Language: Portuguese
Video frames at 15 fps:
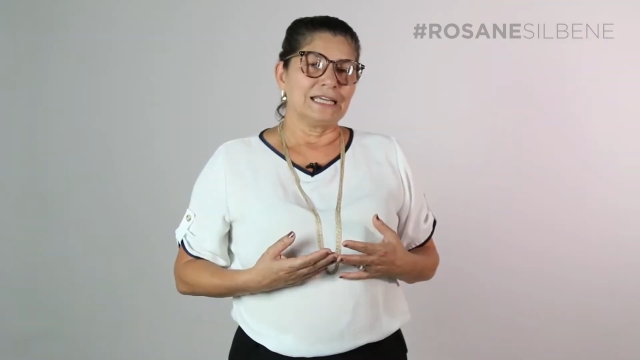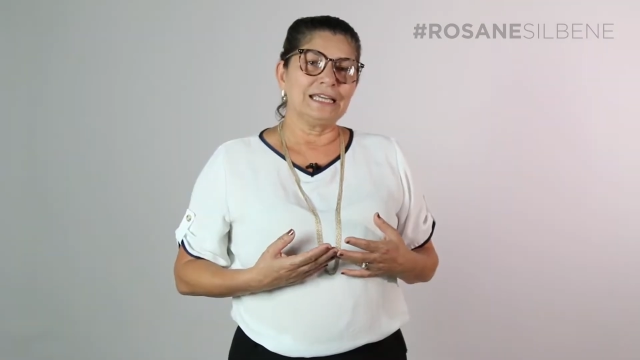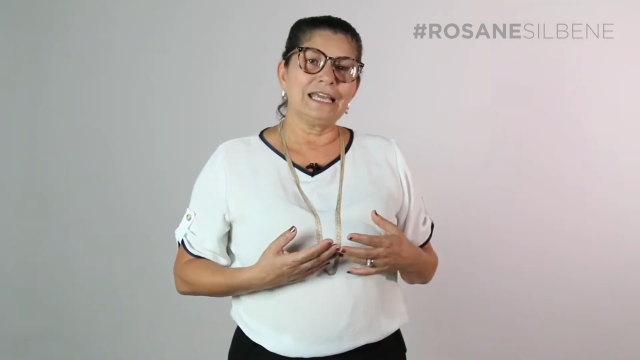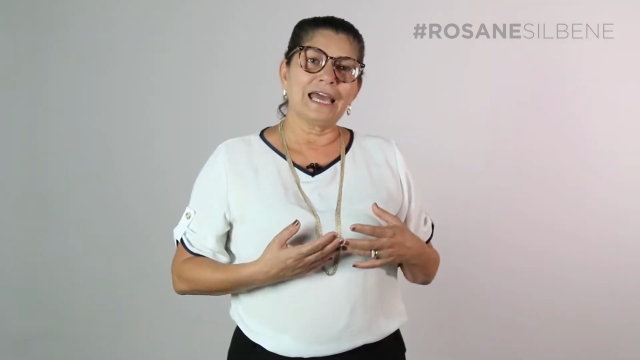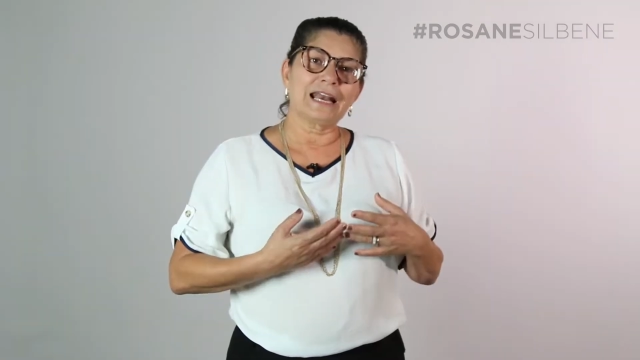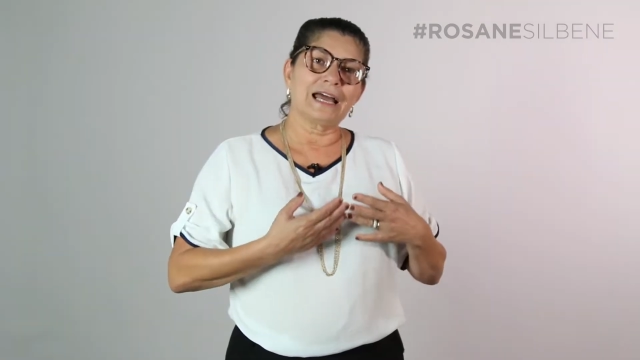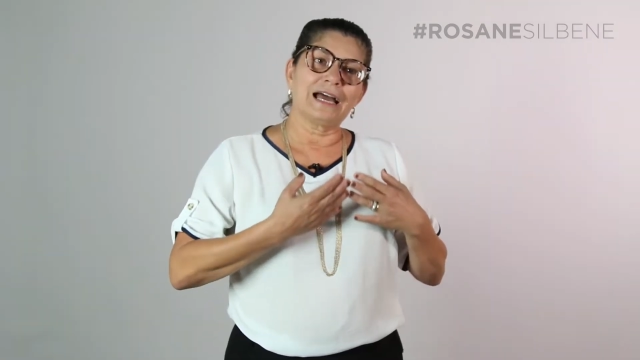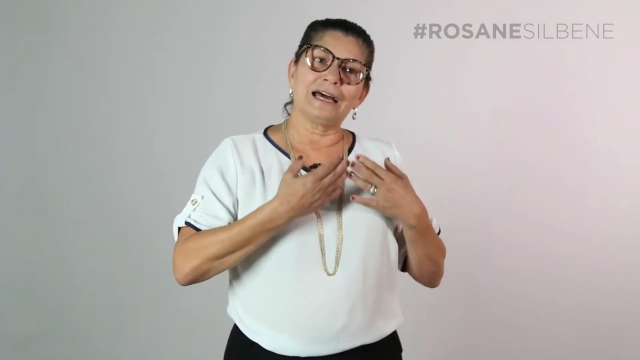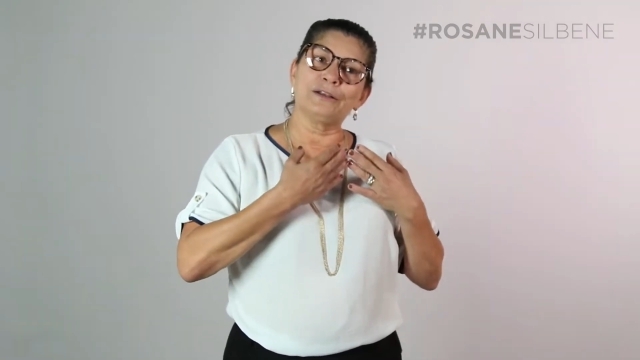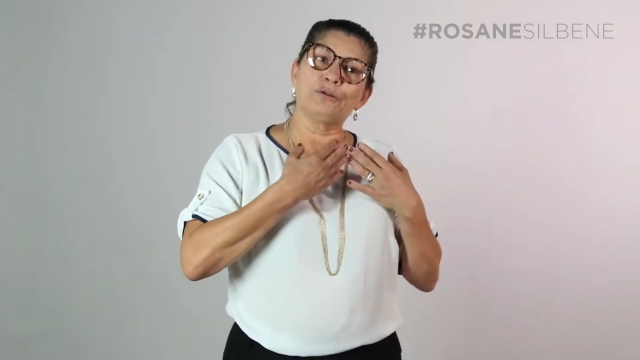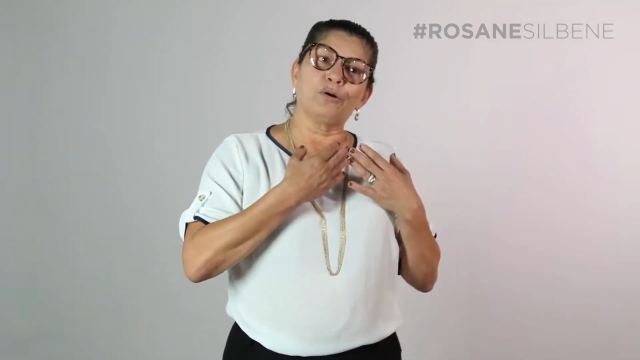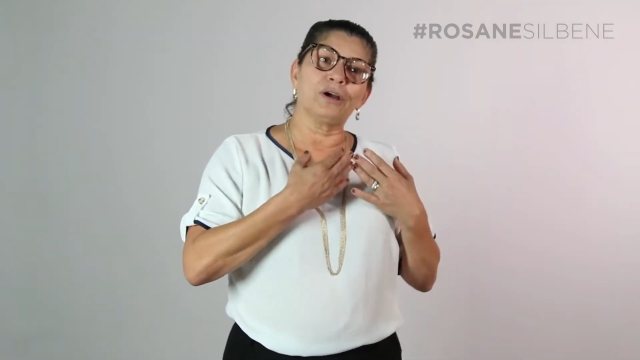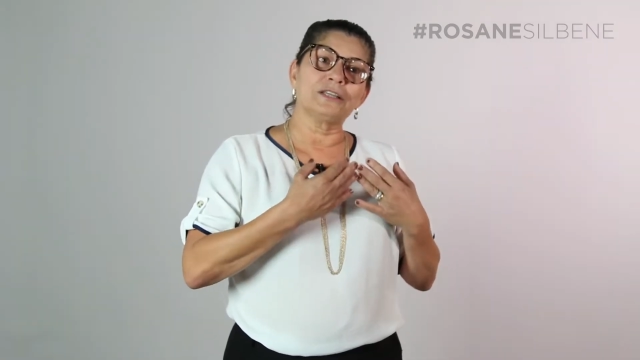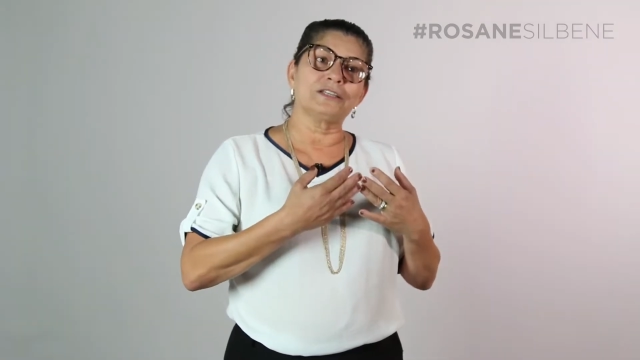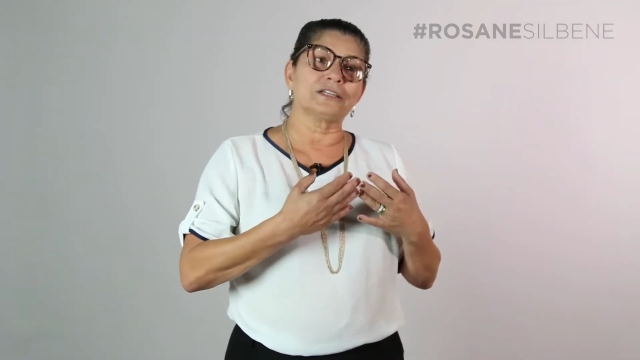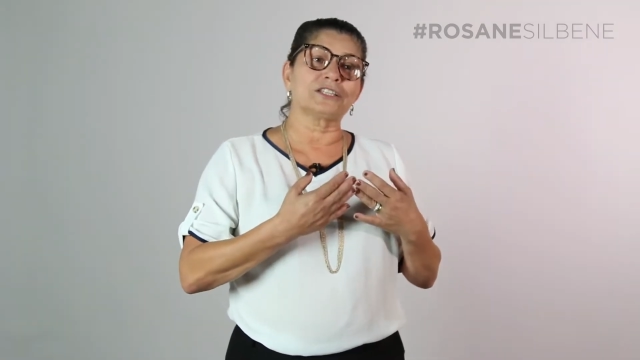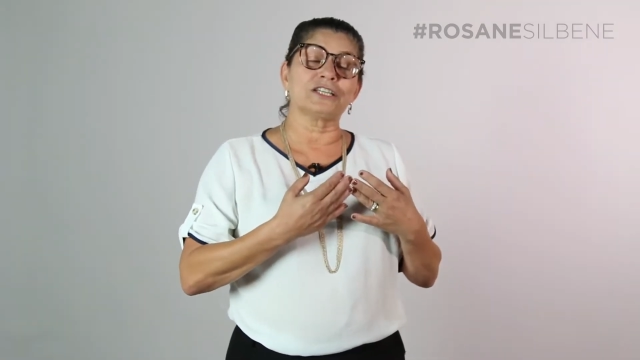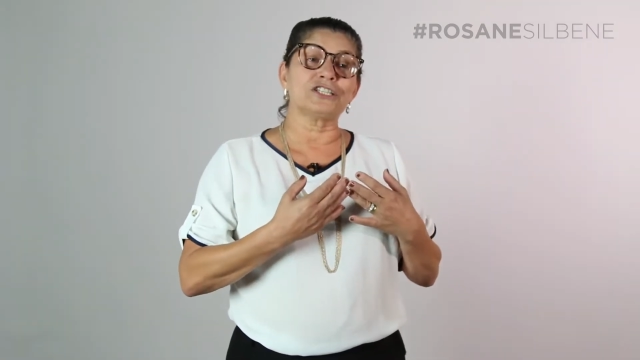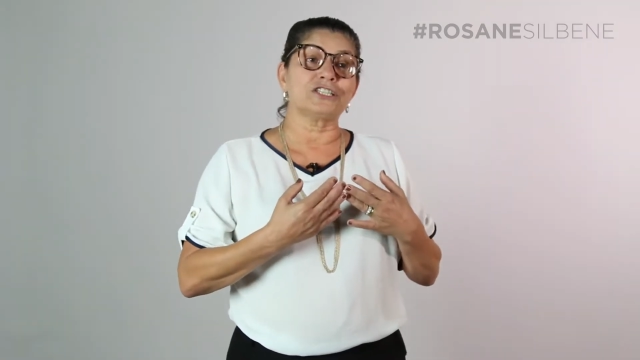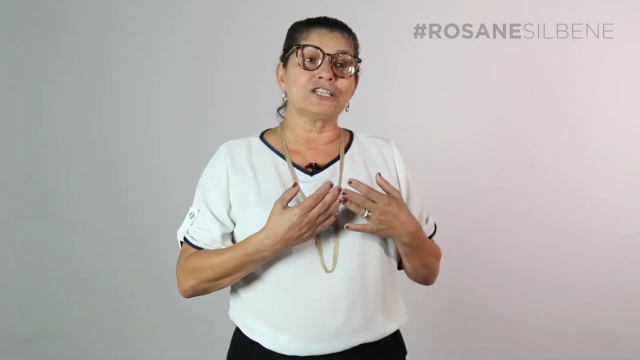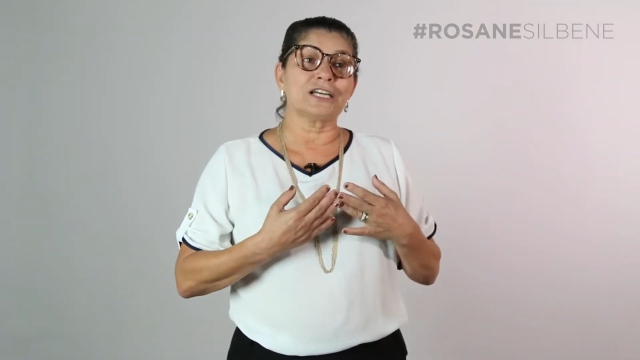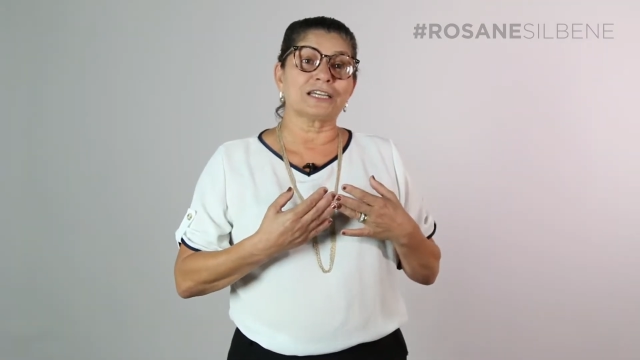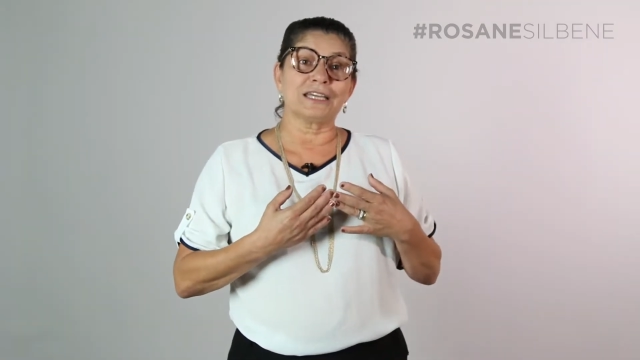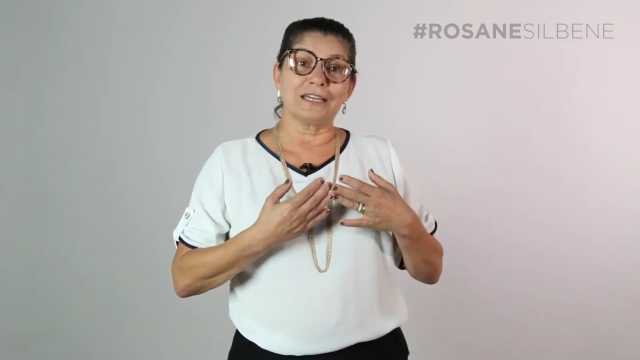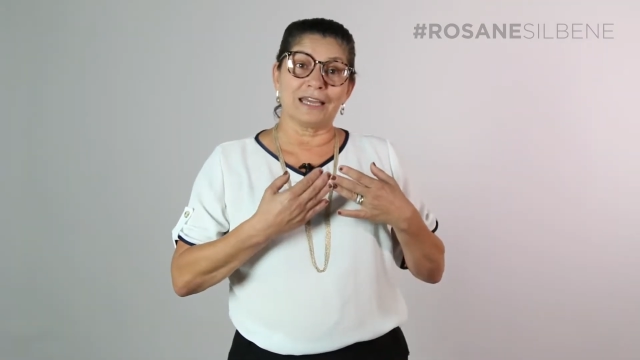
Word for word: E era à noite, a gente tinha que,